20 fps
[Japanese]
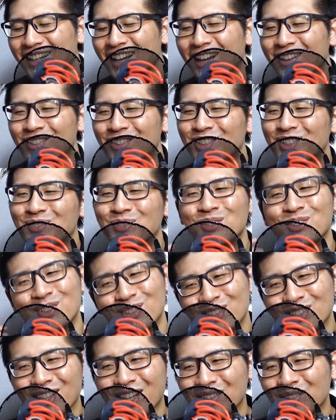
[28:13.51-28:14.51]
自
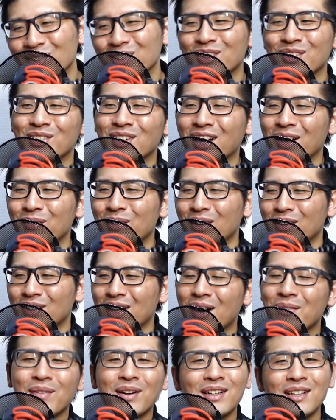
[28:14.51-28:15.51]
分が撮ってるカメラ
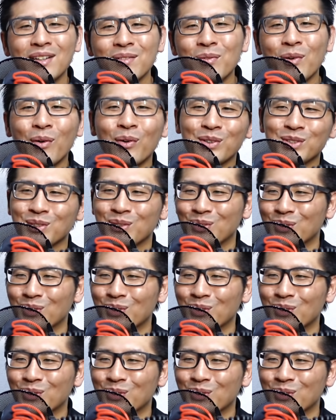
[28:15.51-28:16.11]
とあまりにも